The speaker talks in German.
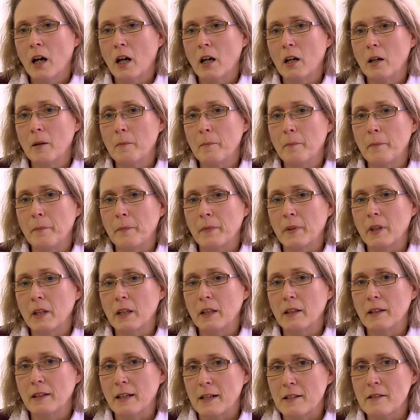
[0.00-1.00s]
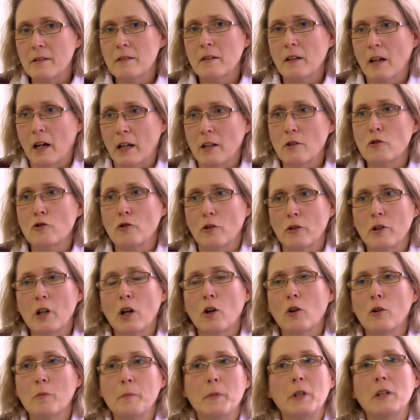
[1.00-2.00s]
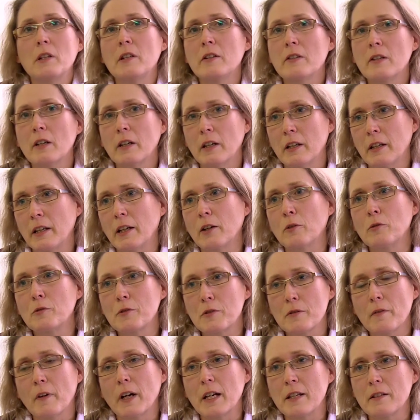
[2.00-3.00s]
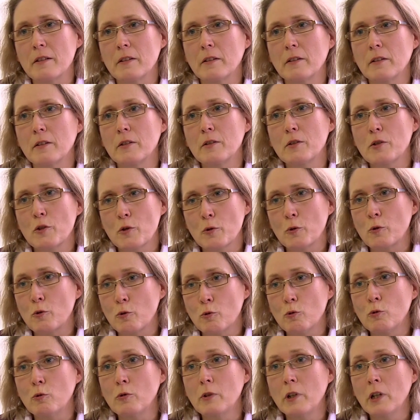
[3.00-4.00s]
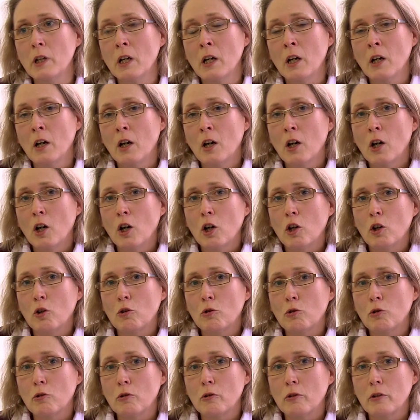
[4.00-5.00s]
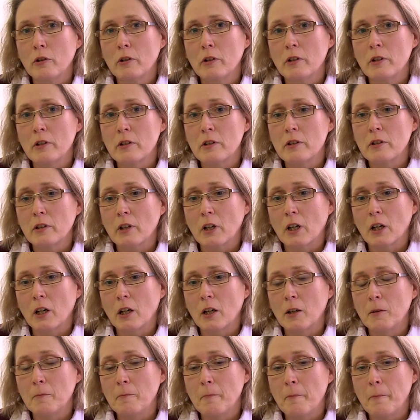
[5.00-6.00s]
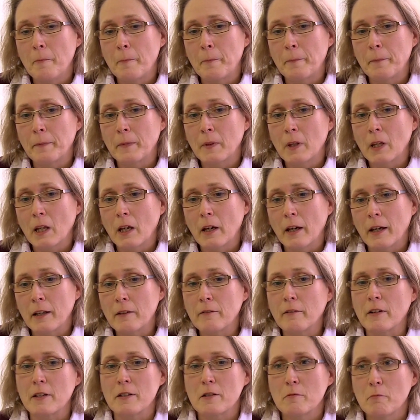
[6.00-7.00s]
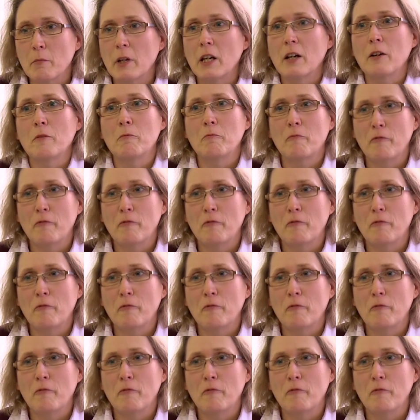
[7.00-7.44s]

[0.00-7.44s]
Ähm, das hat schon auch mit dieser Ernährungsweise zu tun und ähm, etwas mehr